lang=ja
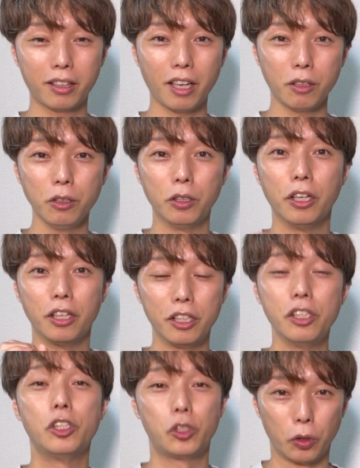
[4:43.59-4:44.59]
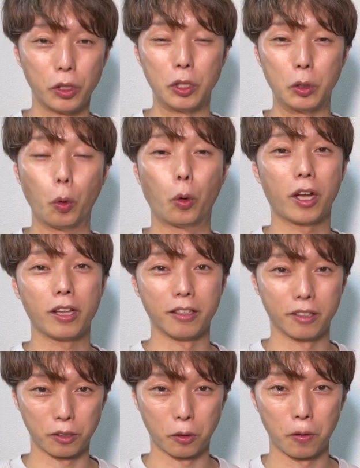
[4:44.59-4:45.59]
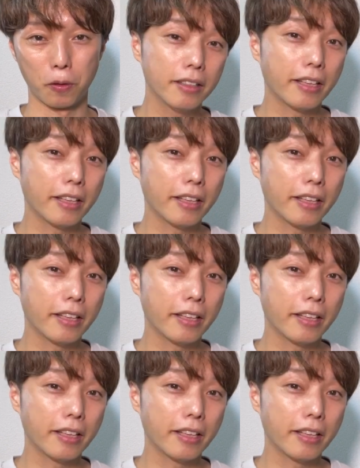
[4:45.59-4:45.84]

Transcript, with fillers: 全く印象に残らないんですよ。